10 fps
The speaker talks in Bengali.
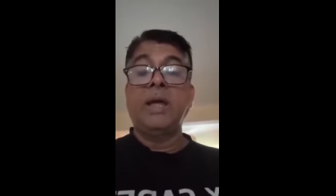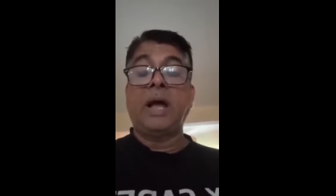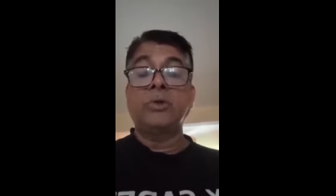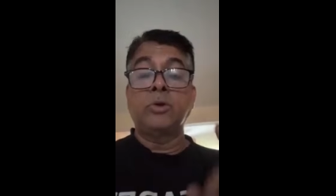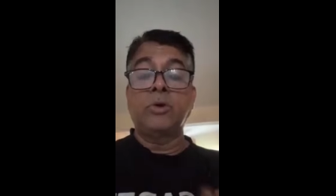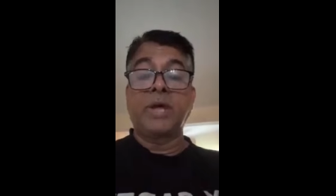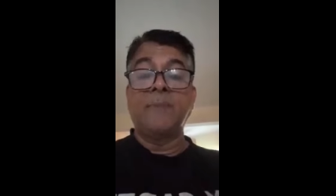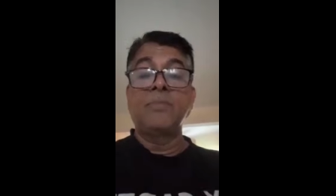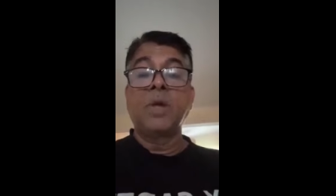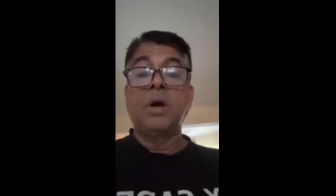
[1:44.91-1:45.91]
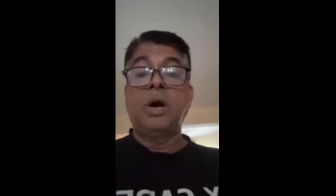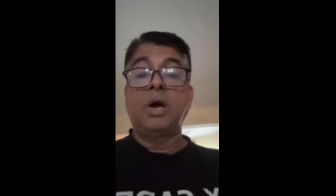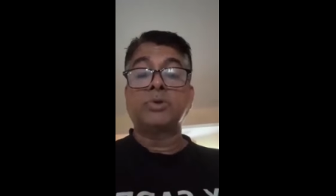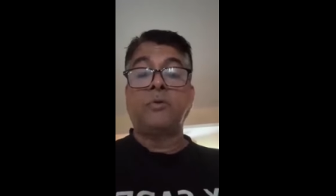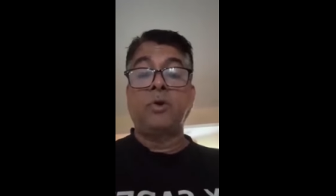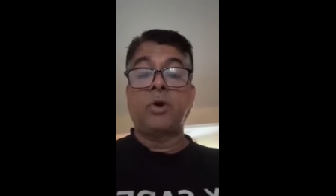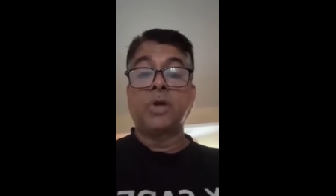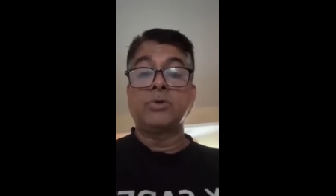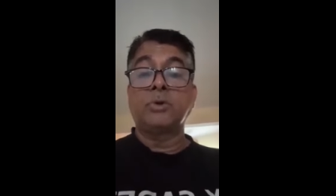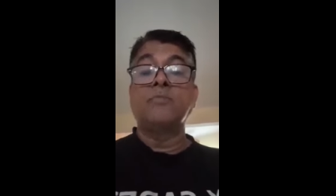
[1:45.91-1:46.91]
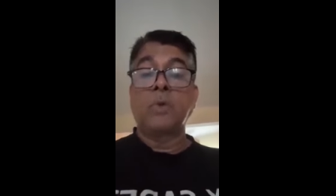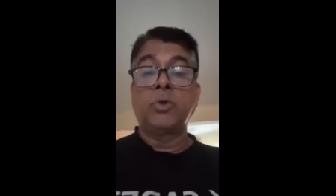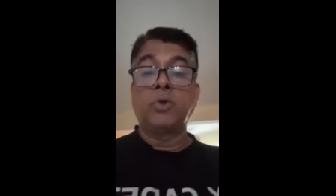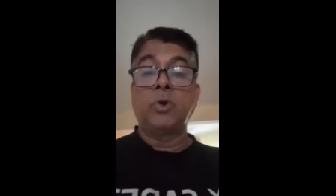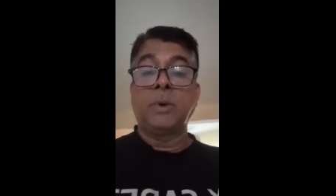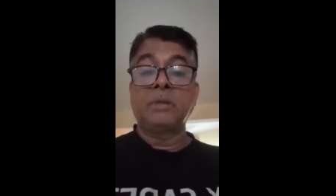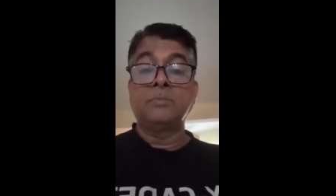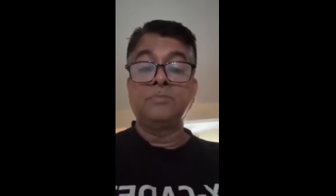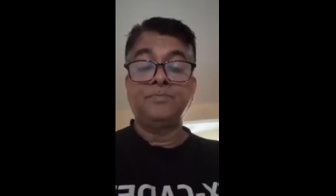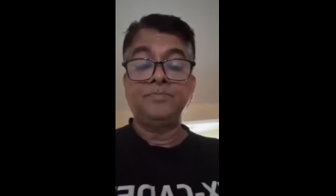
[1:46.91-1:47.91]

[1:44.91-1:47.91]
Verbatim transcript: এই আন্দোলনকে সফল করার জন্য ধন্যবাদ